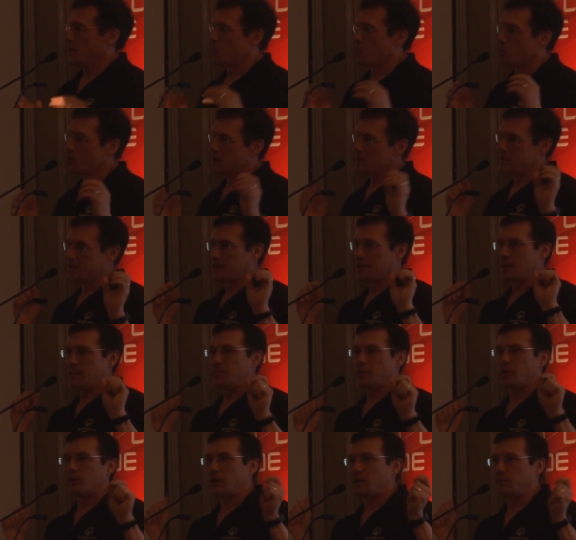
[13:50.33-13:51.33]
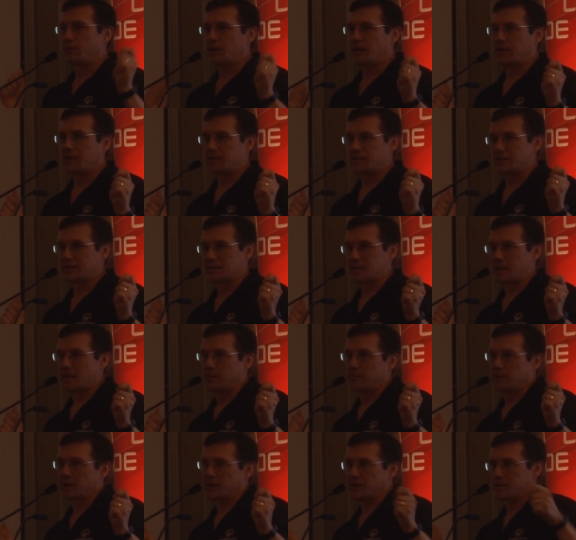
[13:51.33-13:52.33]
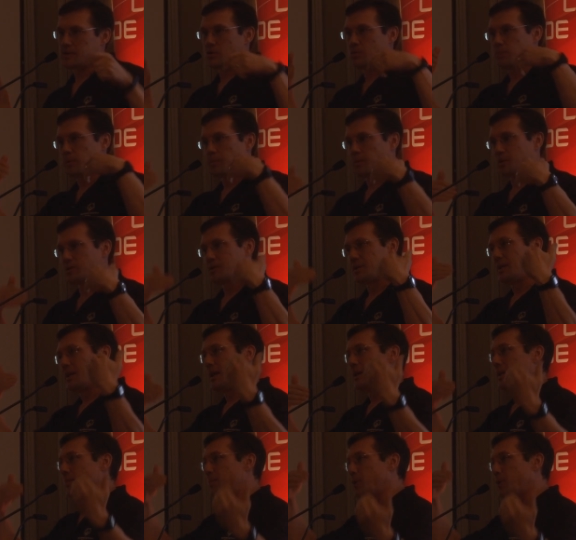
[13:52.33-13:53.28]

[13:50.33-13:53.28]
oui, c'est important de faire des adaptations puis procéder à des